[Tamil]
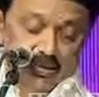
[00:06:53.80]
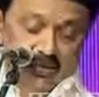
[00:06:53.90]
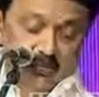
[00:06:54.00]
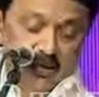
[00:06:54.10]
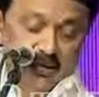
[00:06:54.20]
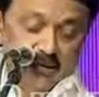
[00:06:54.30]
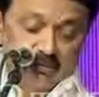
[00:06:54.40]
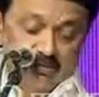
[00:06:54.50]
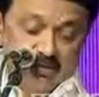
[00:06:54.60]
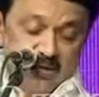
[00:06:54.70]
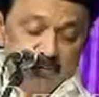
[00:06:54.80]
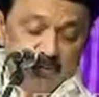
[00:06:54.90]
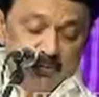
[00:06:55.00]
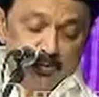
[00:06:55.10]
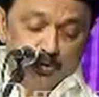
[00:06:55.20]
நம் மாநிலத்தில்
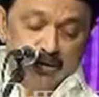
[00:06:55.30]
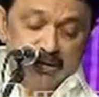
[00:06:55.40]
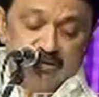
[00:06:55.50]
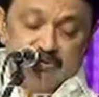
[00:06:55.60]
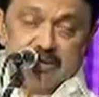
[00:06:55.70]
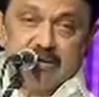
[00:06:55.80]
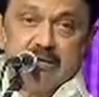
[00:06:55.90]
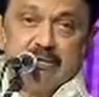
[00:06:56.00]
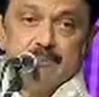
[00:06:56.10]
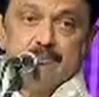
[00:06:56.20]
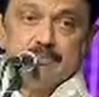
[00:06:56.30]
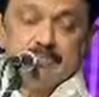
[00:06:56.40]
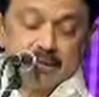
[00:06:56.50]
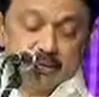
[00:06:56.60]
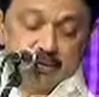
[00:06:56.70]
செயல்படும் புத்தொழி நிறுவனங்களில்
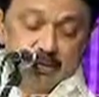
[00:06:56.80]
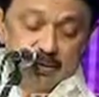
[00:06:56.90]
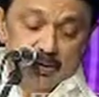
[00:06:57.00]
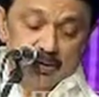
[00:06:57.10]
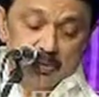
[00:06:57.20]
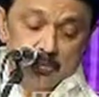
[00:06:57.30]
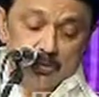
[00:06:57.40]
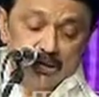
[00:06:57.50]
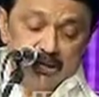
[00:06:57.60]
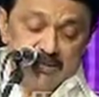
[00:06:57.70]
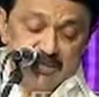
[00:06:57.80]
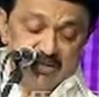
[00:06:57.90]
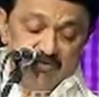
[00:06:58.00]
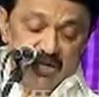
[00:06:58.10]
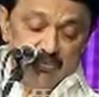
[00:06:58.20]
முதலீடு
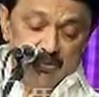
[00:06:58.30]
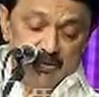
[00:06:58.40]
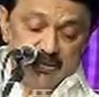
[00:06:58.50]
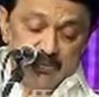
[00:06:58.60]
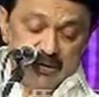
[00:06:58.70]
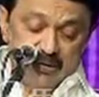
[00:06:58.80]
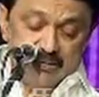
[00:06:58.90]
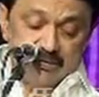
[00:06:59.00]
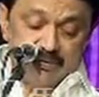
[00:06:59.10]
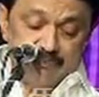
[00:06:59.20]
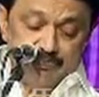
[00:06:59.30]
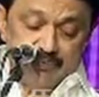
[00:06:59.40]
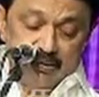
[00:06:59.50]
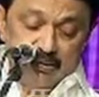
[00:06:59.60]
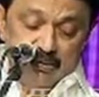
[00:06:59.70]
செய்யும் வாய்ப்பு மட்டுமில்லாது
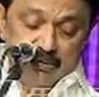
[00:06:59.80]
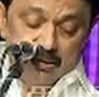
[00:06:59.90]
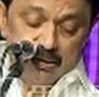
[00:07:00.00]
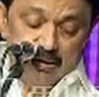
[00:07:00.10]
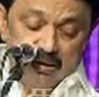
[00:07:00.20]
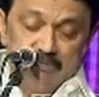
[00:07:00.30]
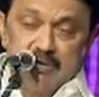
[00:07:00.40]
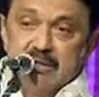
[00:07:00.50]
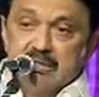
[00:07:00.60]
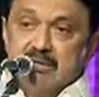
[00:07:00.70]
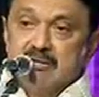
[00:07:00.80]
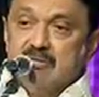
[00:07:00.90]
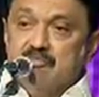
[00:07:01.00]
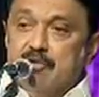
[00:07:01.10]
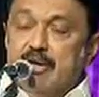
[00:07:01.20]
அவர்களுக்கு
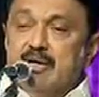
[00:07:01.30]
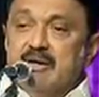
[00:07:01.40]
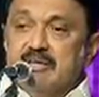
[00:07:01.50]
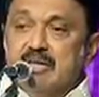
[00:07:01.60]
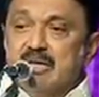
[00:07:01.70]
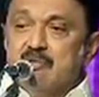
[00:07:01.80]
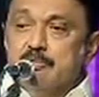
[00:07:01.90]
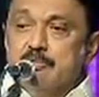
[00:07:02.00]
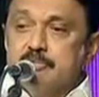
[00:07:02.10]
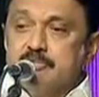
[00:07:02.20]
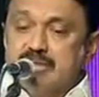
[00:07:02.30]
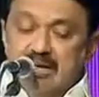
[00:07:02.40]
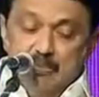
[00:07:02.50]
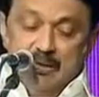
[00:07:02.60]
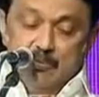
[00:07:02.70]
வழிகாட்டியாகவும்
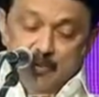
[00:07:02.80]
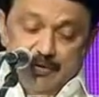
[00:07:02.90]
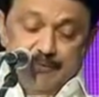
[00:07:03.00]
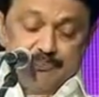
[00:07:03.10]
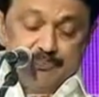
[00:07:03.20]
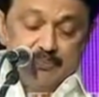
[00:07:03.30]
செயல்பட முடியும்